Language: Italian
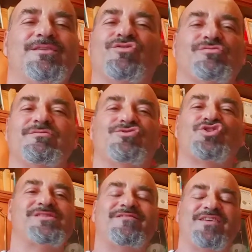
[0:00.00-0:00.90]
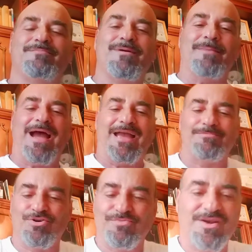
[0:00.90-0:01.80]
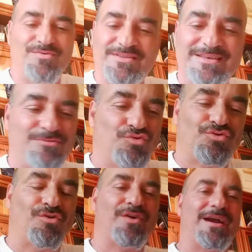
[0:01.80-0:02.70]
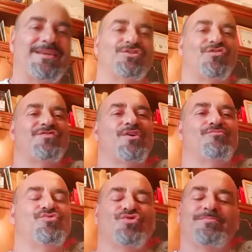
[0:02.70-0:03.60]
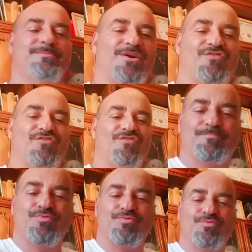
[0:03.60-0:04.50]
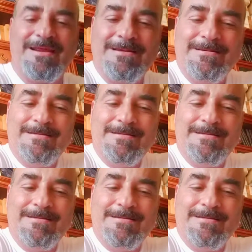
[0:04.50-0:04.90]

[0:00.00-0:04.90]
non ci si ferma mai proprio e quindi tutto quello che hai detto fino a un minuto prima non va più bene.